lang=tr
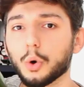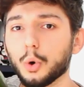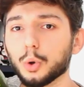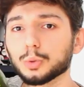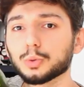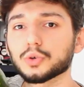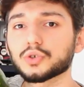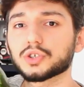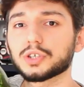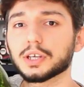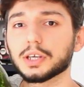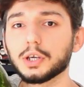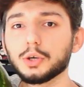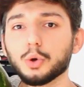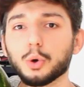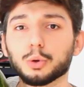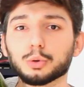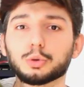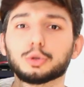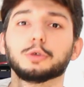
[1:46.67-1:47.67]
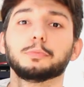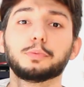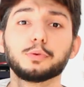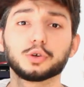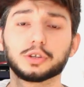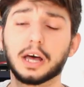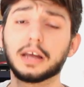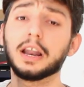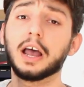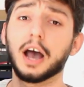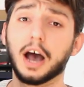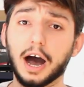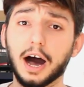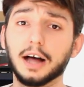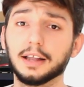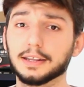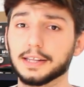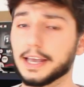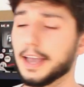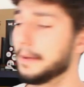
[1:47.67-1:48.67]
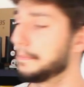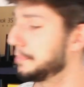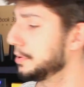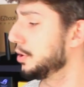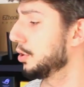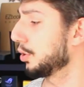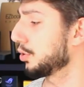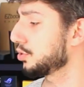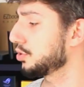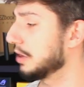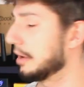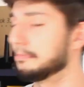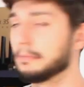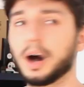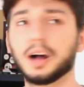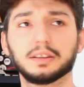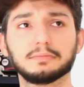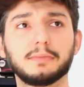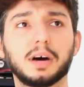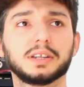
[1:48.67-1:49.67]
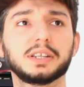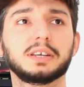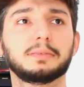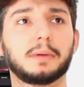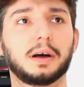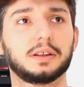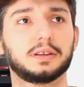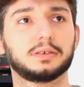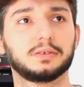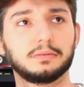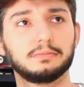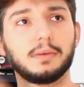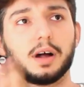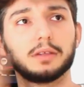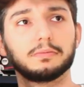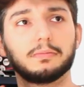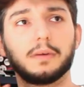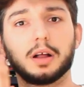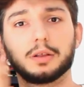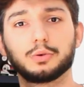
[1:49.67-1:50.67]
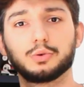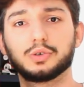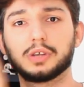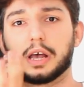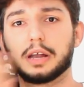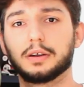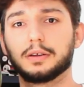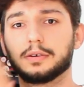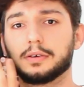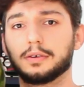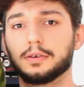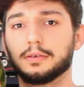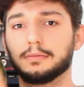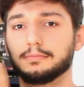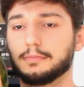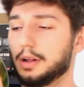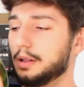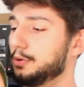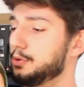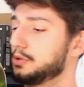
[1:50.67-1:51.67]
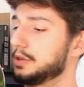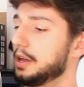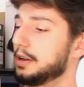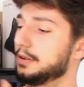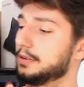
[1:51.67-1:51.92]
oldukça iyi olduğunu buradan anlayabiliyoruz. Yani mal, mal iyi mal. Mal, mal güzel. Mal güzel.